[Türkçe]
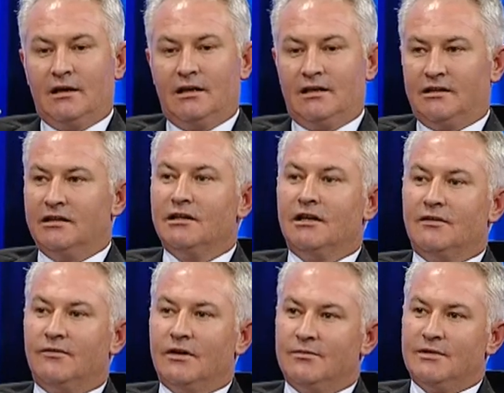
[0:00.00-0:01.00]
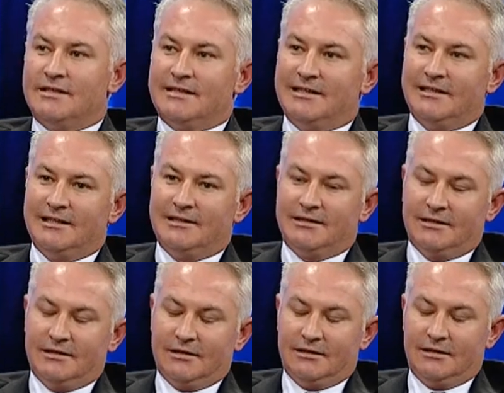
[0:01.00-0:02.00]
Latin alfabesiyle
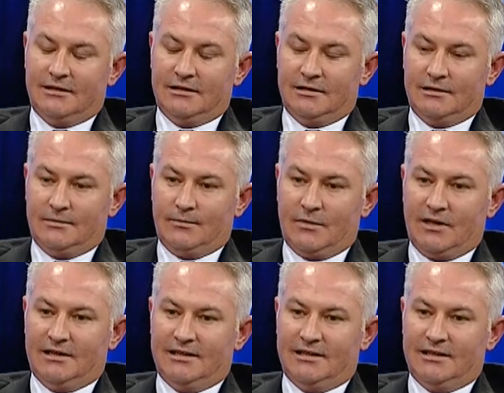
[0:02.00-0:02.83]
de e,